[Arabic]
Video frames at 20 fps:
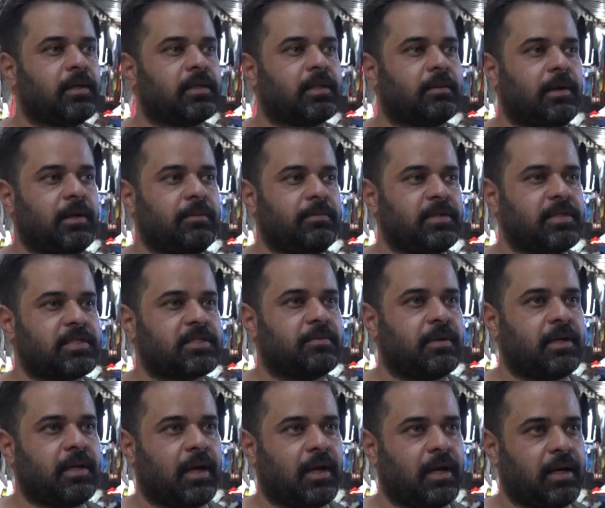طبعا
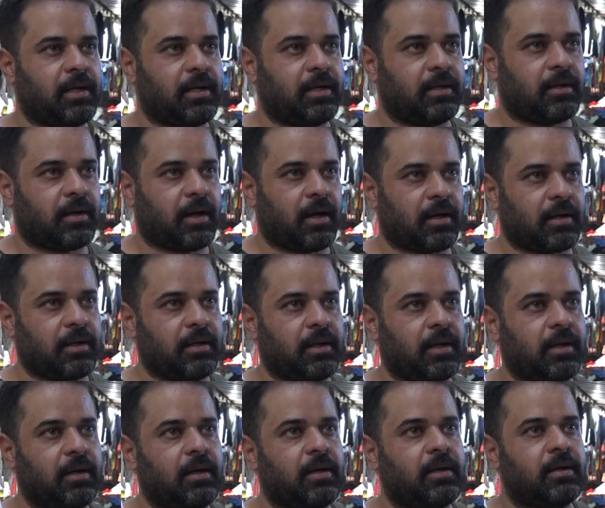بالنسبة للعائلة
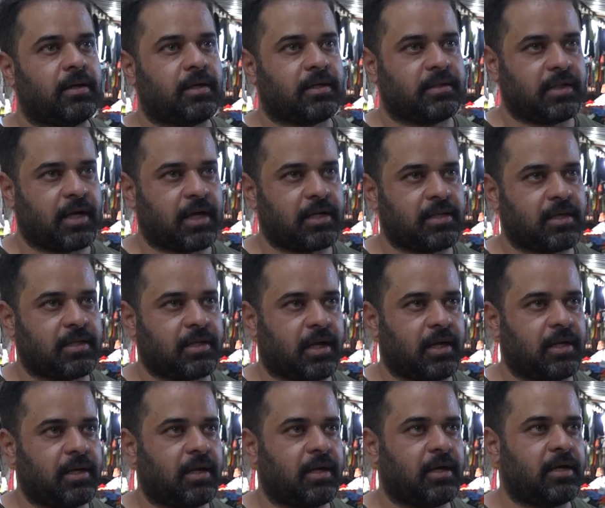العراقية اعتادت
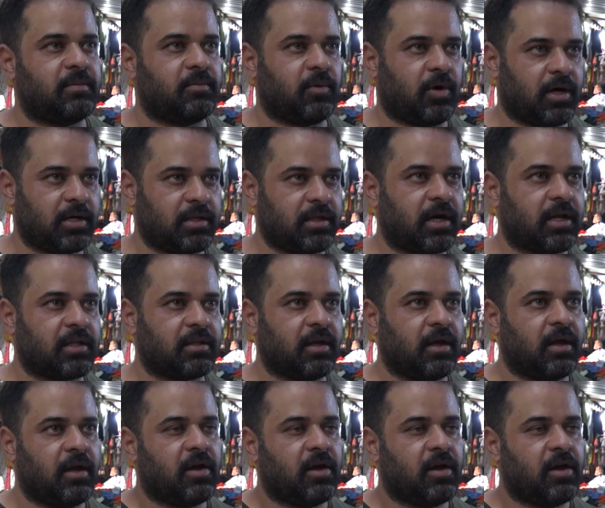على المعاناة